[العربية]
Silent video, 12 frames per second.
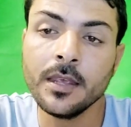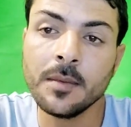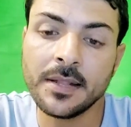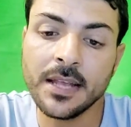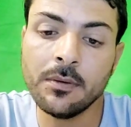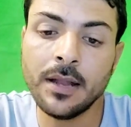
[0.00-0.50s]

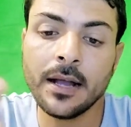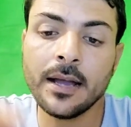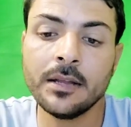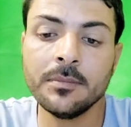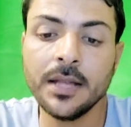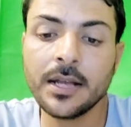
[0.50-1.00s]
يبقى دي اول
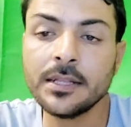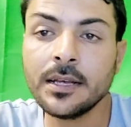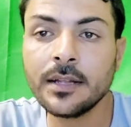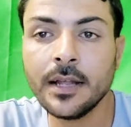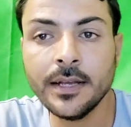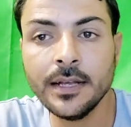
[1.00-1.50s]
حاجه هنعملها
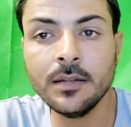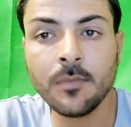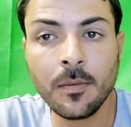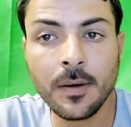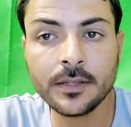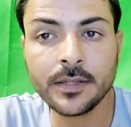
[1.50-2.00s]
كده هنحل
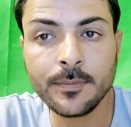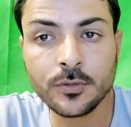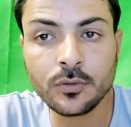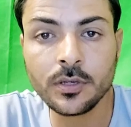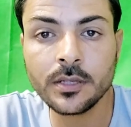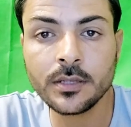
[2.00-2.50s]
مع بعض
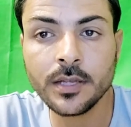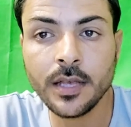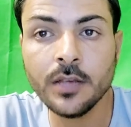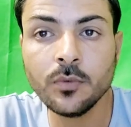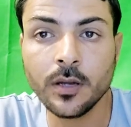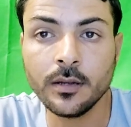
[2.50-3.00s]
كبسوله
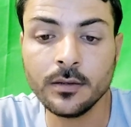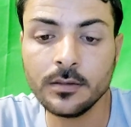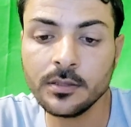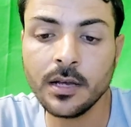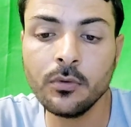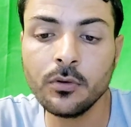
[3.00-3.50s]
A1
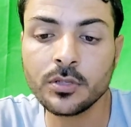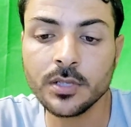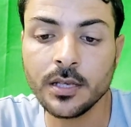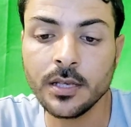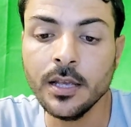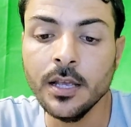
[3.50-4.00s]
ده اول
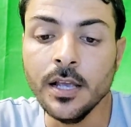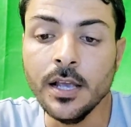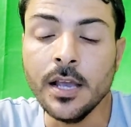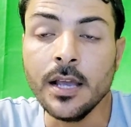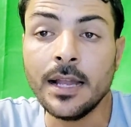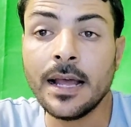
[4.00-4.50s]
جزئيه
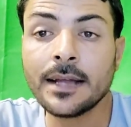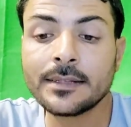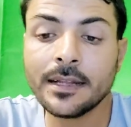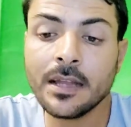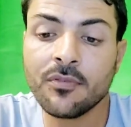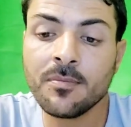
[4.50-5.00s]
الحاجه
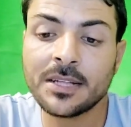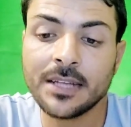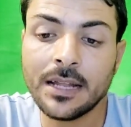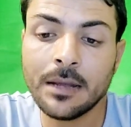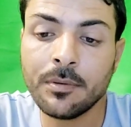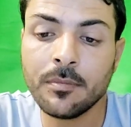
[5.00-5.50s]
الثانيه فيما
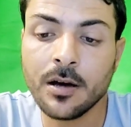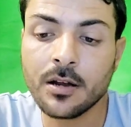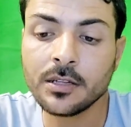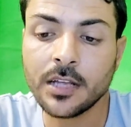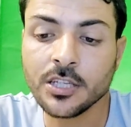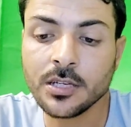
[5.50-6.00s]
يتعلق
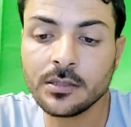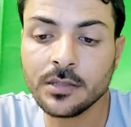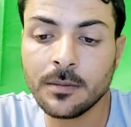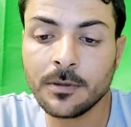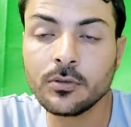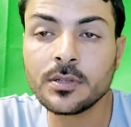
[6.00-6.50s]
بالمهارات عشان
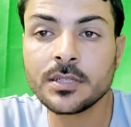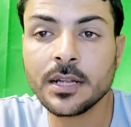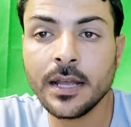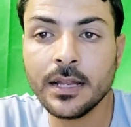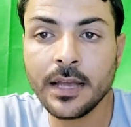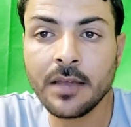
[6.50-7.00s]
الطلبه طول
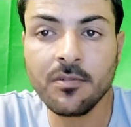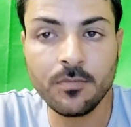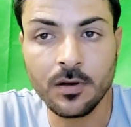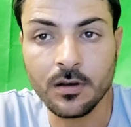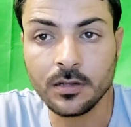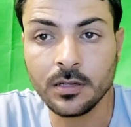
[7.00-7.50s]
السنه يعني خايفه من
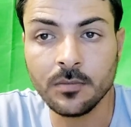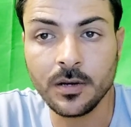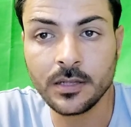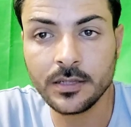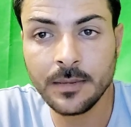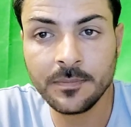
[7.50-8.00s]
المهارات
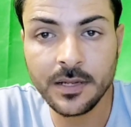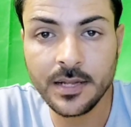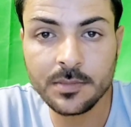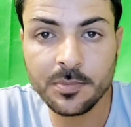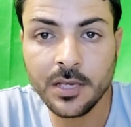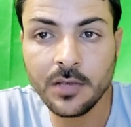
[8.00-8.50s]
المهارات دي يا ابن
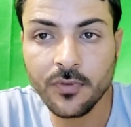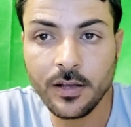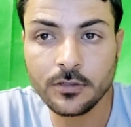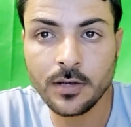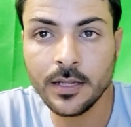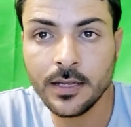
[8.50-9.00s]
الناس بيجي
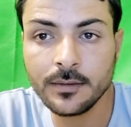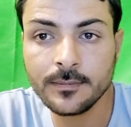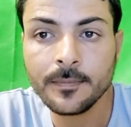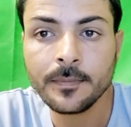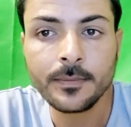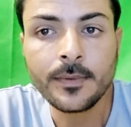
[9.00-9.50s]
فيها سؤالين
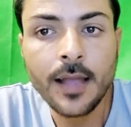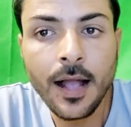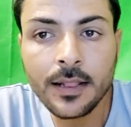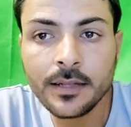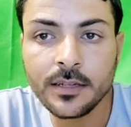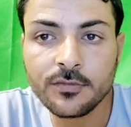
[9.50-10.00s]

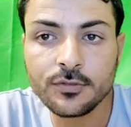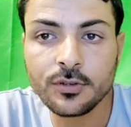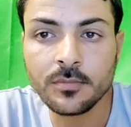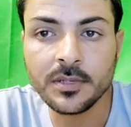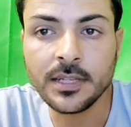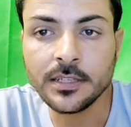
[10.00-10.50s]
حلين
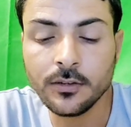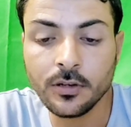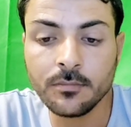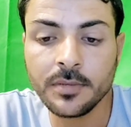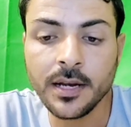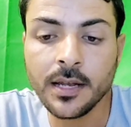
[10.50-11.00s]
نفسهم انت
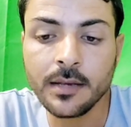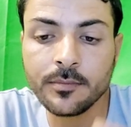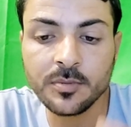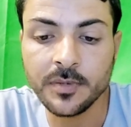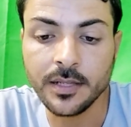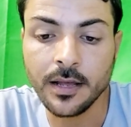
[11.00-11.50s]
هتحلهم برجليك
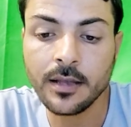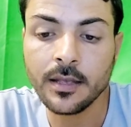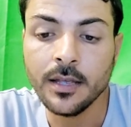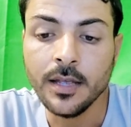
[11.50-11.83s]
مش بايدك